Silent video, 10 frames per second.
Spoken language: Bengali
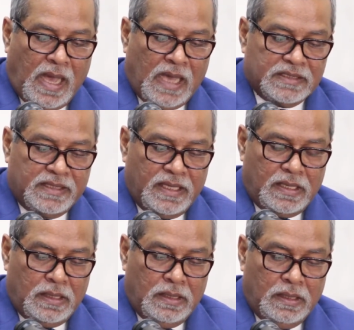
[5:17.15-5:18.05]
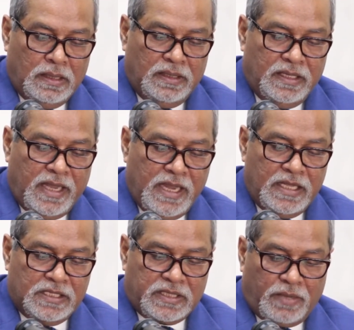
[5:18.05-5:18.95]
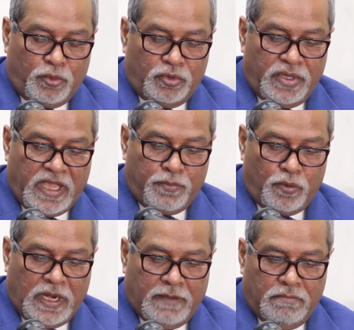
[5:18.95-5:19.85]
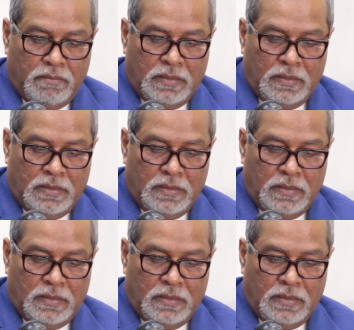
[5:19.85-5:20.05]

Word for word: আজকের ডেইলি স্টার পত্রিকায় পড়লাম